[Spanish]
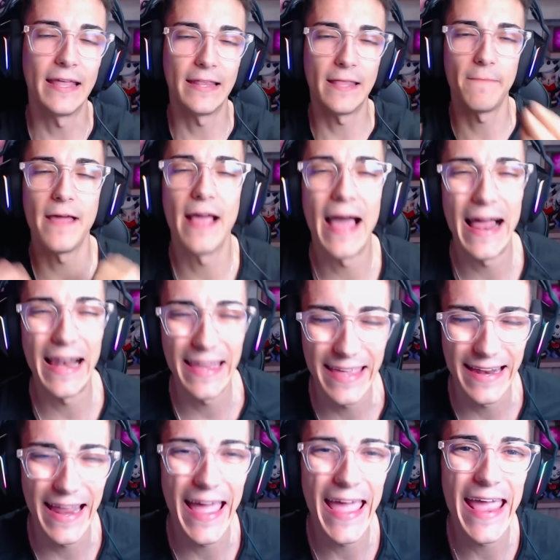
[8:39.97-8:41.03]
que te venga
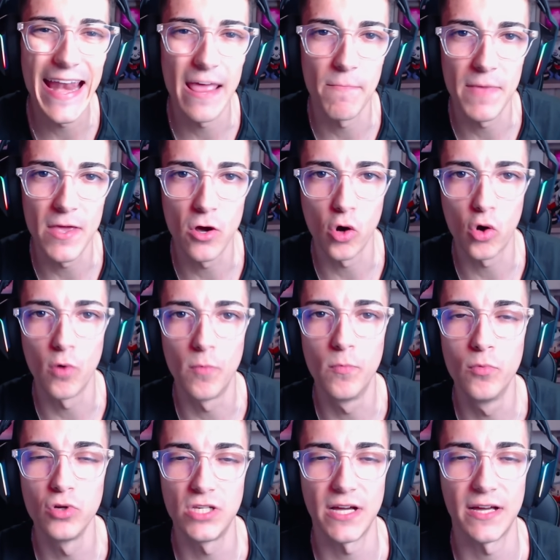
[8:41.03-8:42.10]
alguien enemigo con
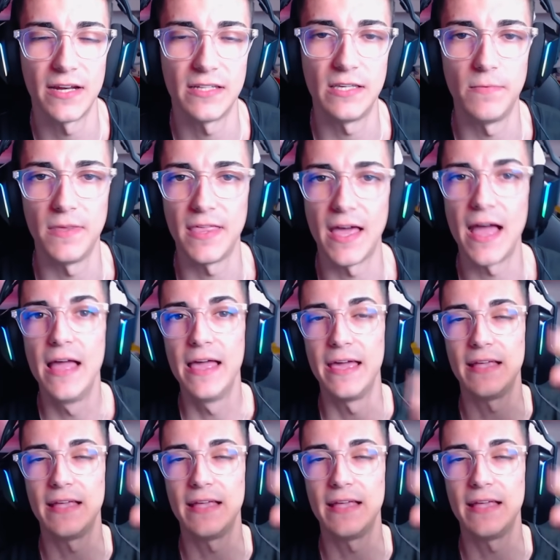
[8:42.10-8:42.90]
mucha agresividad.